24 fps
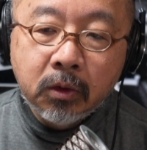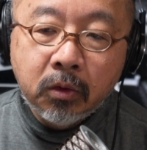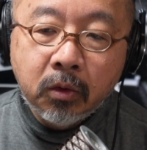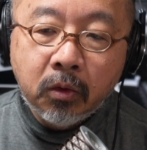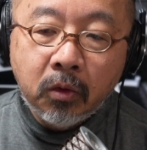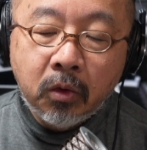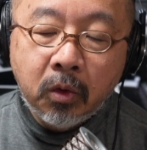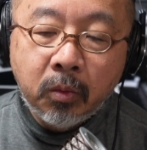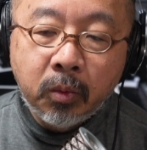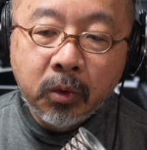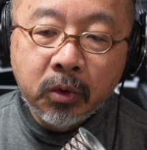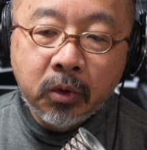
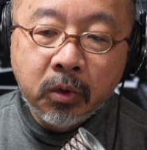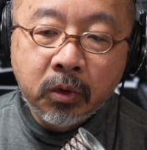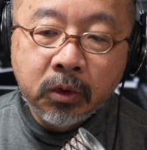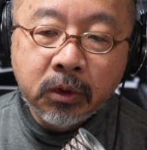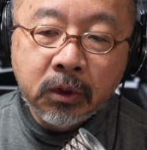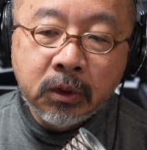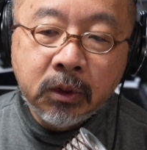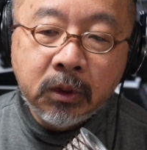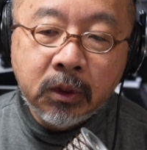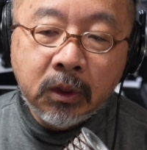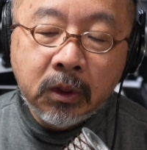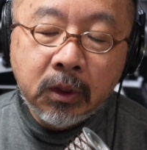とほぼ同
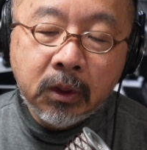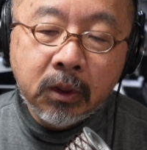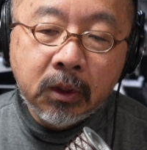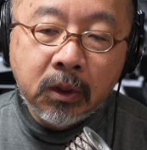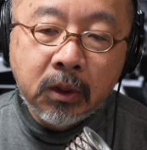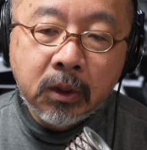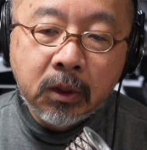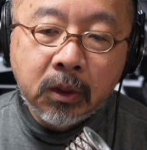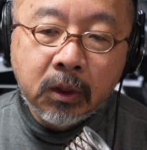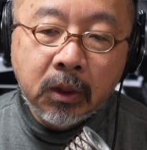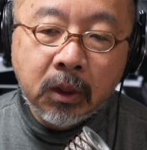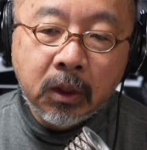時
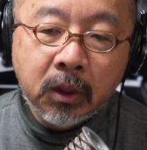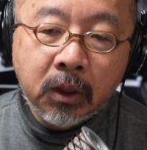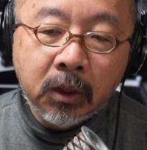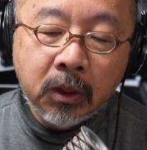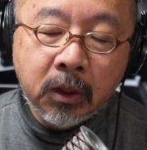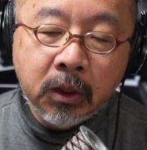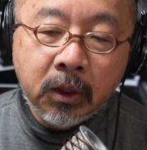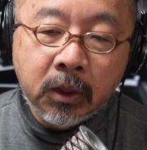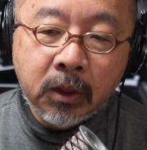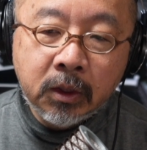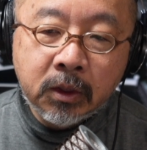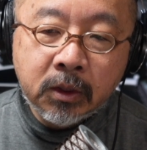に
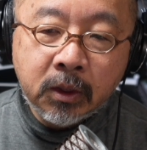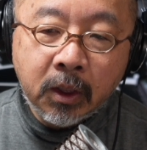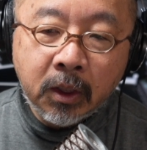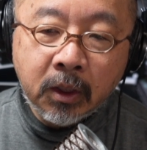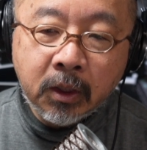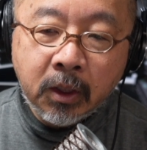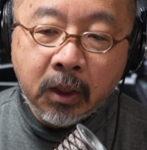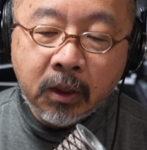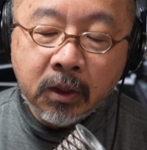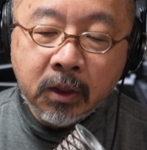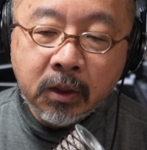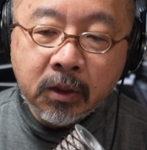リリースさ
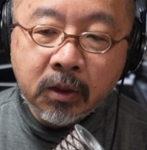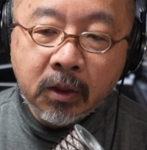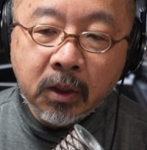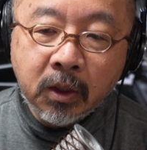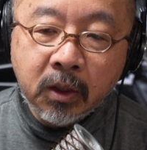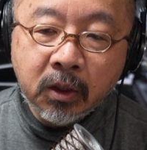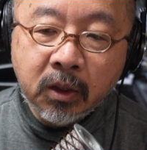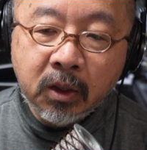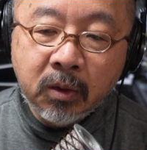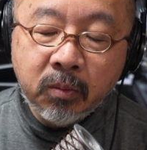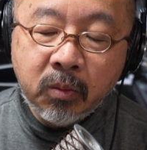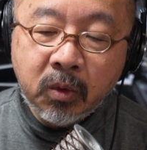れたんです
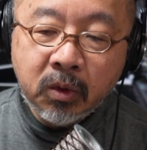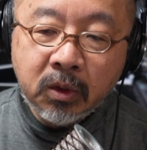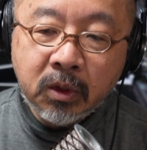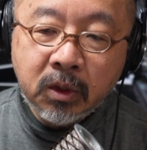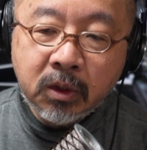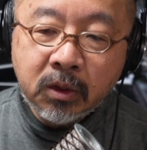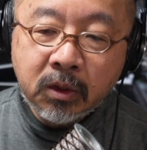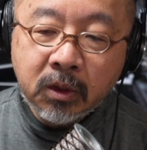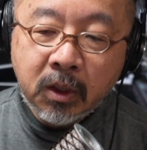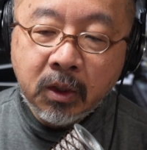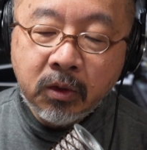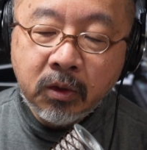けれども実